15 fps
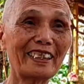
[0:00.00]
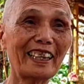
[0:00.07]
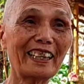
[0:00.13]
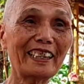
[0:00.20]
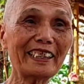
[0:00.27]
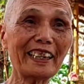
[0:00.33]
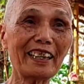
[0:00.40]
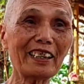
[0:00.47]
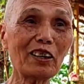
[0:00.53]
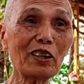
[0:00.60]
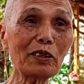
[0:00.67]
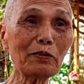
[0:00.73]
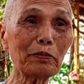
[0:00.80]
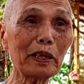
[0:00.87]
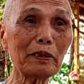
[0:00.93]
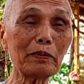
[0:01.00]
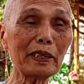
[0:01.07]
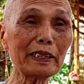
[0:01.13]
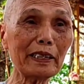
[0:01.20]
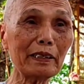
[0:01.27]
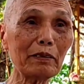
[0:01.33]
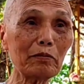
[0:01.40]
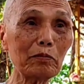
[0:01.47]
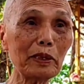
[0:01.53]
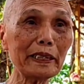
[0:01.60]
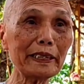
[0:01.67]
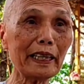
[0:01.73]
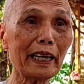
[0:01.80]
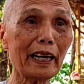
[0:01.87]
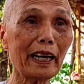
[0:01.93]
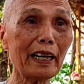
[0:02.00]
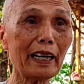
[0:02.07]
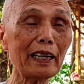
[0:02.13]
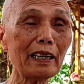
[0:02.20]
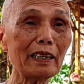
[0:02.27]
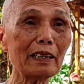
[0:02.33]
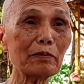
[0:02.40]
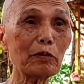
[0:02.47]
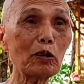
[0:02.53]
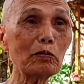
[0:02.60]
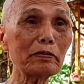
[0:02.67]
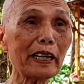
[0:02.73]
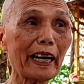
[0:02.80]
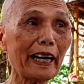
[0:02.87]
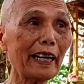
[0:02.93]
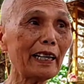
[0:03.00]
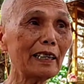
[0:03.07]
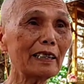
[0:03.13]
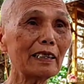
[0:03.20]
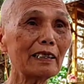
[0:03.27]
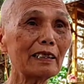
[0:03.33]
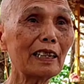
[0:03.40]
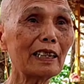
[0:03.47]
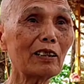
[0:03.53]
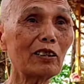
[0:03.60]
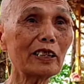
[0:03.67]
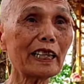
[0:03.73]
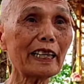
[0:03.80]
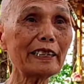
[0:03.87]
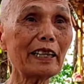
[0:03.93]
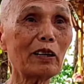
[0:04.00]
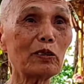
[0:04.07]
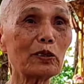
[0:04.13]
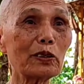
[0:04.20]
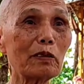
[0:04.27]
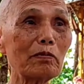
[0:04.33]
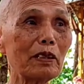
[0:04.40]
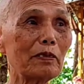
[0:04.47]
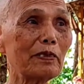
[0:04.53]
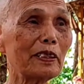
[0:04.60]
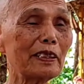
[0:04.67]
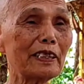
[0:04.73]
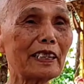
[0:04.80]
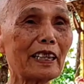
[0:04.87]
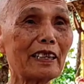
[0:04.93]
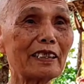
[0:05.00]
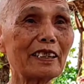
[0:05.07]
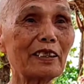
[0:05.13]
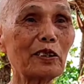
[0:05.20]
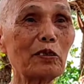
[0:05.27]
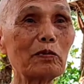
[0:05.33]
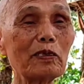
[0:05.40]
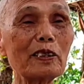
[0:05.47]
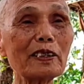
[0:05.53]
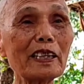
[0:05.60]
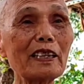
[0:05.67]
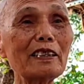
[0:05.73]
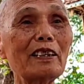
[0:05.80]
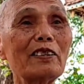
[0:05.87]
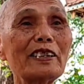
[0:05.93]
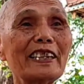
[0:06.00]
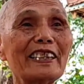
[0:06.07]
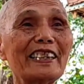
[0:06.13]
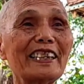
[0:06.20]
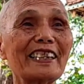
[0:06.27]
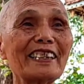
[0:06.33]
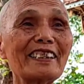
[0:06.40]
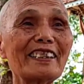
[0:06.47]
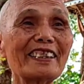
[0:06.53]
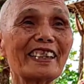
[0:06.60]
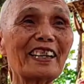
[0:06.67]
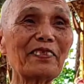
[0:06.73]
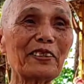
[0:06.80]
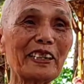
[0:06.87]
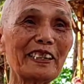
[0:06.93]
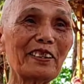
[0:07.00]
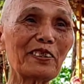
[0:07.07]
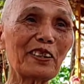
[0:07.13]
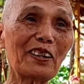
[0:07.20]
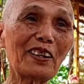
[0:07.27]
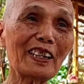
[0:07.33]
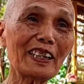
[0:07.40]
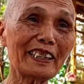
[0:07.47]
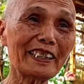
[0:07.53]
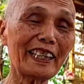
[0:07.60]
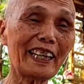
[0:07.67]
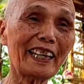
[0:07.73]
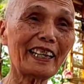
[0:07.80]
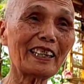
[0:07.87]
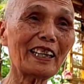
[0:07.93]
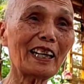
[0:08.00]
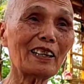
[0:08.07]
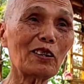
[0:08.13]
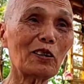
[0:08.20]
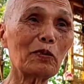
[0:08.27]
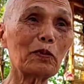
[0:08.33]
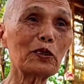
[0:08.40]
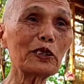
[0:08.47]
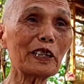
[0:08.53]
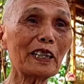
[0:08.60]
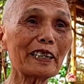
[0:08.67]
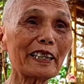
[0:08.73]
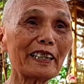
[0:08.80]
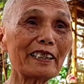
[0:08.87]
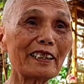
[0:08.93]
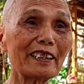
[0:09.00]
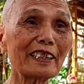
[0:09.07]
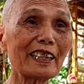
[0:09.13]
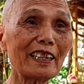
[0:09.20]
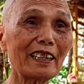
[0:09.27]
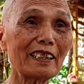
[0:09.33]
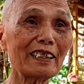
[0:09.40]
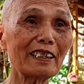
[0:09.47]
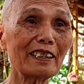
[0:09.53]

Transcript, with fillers: thì chừng đó mình mới mới về á bốn thẻ là ngọn cái dầu trống lỗng cửa trời người không có tới đổi giờ hiền lương đó mình vô đó là xè ra lộ vũ sơn kỳ hương đó